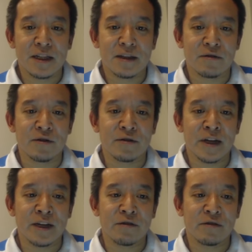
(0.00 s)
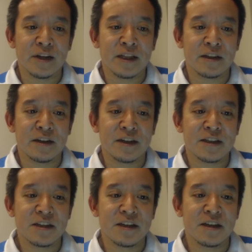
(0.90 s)
というタイトルであったりで
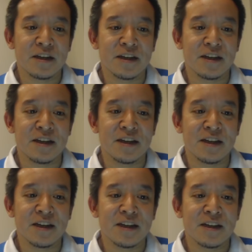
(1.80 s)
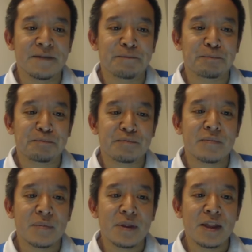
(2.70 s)
すね、
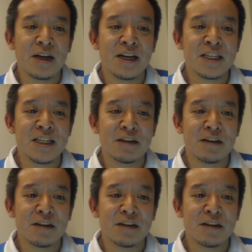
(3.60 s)
えー、